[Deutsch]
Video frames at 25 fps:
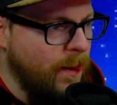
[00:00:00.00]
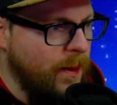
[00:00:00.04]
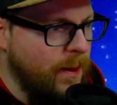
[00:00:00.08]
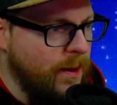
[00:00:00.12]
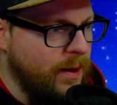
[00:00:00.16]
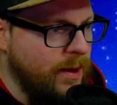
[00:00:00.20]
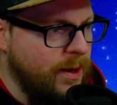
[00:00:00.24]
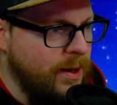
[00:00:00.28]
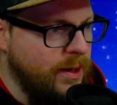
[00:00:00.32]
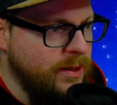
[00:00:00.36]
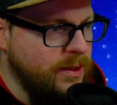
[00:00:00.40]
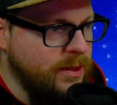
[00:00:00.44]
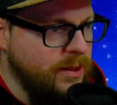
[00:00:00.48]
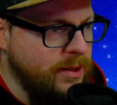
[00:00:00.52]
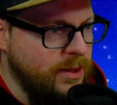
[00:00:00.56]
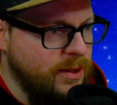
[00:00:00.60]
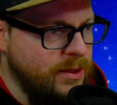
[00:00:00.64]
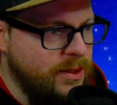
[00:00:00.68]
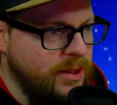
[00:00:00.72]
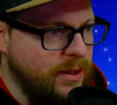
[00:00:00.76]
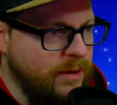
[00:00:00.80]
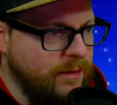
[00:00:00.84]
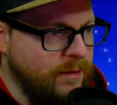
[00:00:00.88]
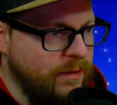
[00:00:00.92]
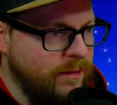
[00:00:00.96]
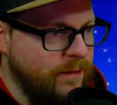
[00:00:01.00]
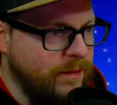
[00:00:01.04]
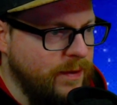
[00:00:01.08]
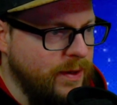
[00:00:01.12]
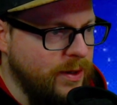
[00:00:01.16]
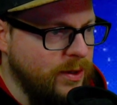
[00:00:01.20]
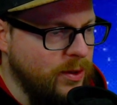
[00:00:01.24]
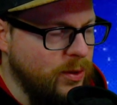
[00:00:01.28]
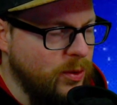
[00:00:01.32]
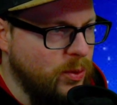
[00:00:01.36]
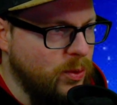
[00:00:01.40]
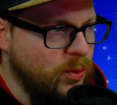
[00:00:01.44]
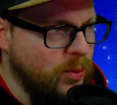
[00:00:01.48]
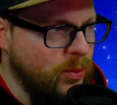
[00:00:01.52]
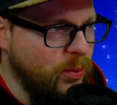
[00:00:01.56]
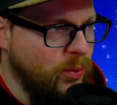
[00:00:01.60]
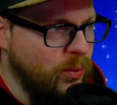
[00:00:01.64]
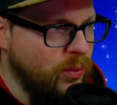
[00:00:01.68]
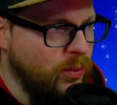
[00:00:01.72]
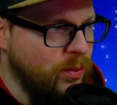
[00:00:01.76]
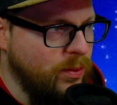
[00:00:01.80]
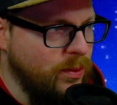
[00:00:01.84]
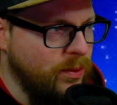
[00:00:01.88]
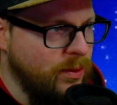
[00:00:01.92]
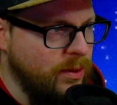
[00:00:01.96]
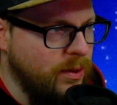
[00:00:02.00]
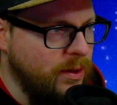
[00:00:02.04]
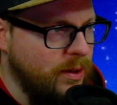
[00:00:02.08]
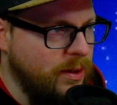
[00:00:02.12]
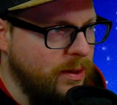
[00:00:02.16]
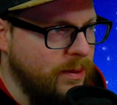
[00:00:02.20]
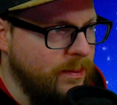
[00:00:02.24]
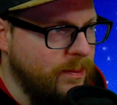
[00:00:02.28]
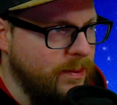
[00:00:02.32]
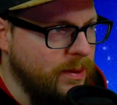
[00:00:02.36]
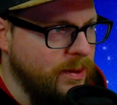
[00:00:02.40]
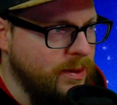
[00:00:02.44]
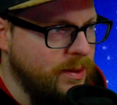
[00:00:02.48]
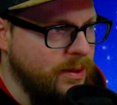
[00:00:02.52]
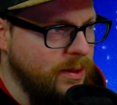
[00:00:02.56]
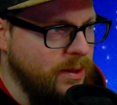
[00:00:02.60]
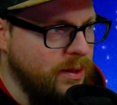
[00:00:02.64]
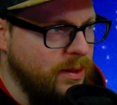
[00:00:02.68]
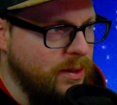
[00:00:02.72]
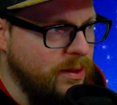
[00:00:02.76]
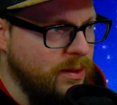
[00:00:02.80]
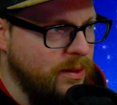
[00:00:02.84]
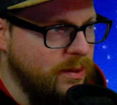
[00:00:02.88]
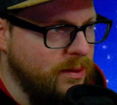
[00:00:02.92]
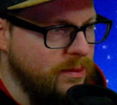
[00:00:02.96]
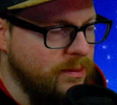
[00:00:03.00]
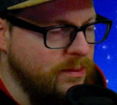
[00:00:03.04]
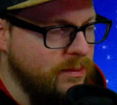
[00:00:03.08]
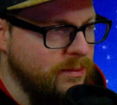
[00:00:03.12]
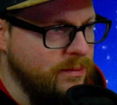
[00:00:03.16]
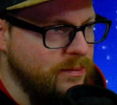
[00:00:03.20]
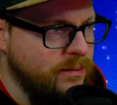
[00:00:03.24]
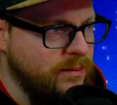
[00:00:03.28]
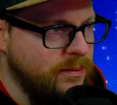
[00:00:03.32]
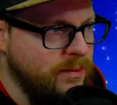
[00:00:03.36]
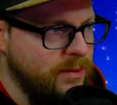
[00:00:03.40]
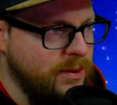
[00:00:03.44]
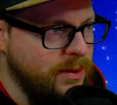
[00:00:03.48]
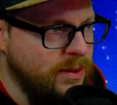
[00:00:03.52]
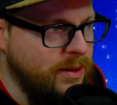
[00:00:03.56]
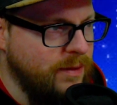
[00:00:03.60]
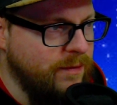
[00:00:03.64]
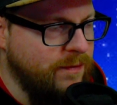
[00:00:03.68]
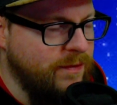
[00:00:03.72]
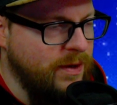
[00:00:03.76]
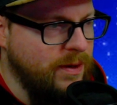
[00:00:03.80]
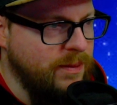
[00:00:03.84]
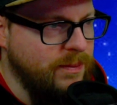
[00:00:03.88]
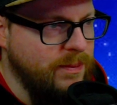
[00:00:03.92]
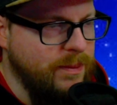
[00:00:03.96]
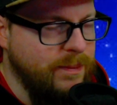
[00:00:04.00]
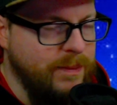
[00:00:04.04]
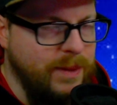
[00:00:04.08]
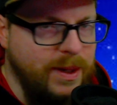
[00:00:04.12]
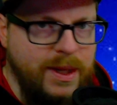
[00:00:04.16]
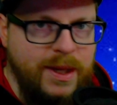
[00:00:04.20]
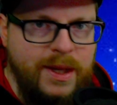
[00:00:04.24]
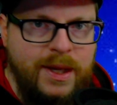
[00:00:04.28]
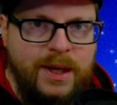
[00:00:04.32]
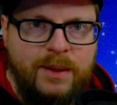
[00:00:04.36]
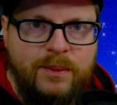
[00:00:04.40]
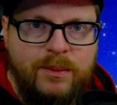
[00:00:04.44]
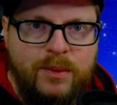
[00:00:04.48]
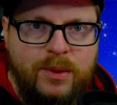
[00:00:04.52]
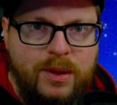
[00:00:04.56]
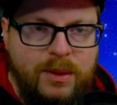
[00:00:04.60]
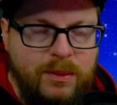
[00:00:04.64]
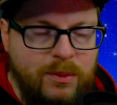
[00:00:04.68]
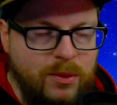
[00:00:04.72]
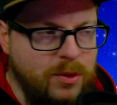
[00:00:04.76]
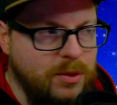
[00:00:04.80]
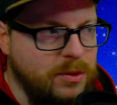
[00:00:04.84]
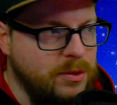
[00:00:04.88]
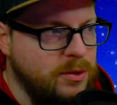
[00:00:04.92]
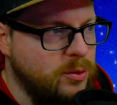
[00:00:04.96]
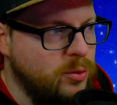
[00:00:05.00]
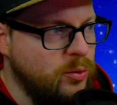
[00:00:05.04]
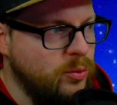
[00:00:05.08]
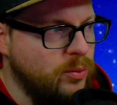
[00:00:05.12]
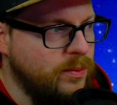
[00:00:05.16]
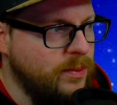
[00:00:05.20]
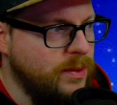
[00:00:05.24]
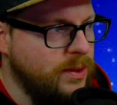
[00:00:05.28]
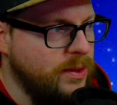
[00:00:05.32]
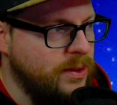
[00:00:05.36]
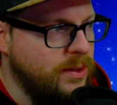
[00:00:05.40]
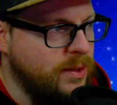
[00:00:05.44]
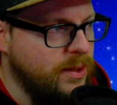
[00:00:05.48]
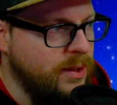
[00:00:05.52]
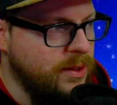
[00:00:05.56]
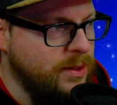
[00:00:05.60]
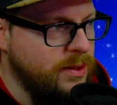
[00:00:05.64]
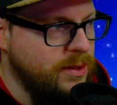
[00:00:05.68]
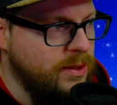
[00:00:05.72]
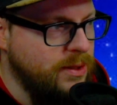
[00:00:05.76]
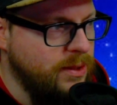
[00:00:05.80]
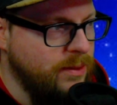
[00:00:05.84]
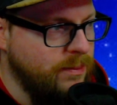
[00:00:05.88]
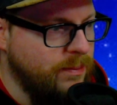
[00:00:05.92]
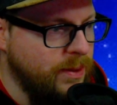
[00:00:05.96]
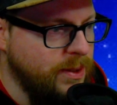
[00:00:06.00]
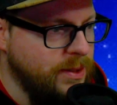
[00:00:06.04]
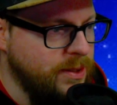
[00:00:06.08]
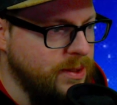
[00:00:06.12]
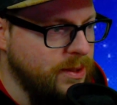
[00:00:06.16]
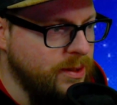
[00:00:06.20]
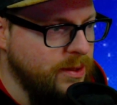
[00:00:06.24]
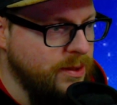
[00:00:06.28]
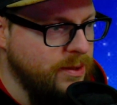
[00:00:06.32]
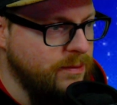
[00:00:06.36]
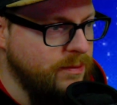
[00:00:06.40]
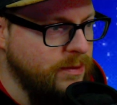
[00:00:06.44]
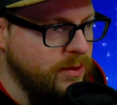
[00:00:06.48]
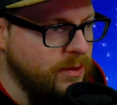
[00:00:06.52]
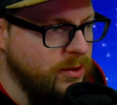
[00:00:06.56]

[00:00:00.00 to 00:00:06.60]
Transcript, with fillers: Alternative wären grün, aber da gefällt mir mein Catmon im Kostüm nicht. Da ist sie besser, deswegen